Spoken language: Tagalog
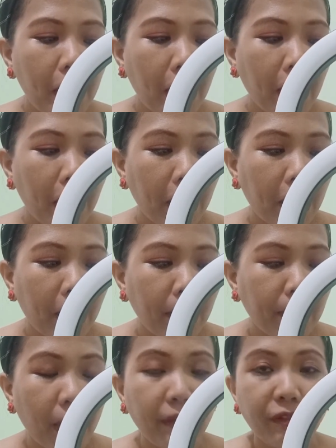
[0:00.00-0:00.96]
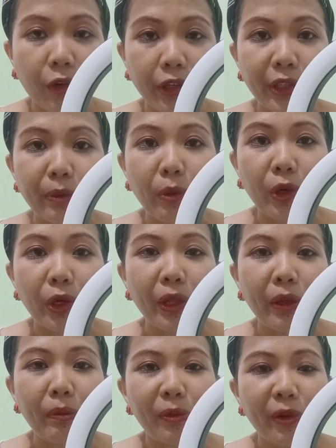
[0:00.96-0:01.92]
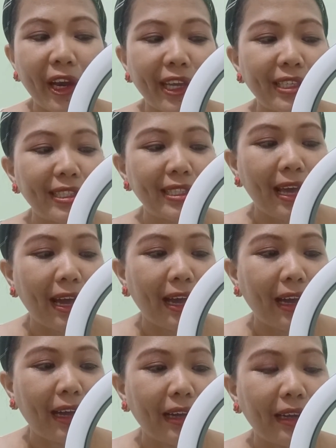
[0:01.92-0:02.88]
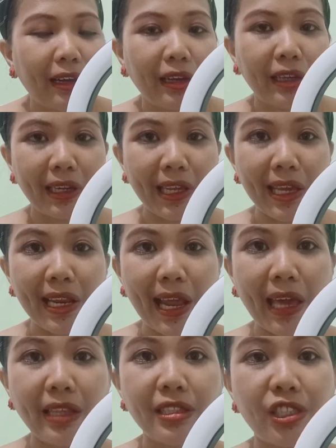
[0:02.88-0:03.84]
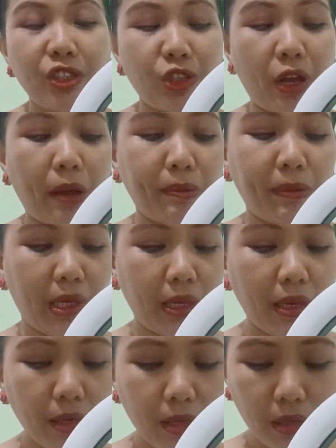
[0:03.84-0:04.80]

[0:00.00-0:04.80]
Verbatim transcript: um, affordable price ng ring light sa Shopee.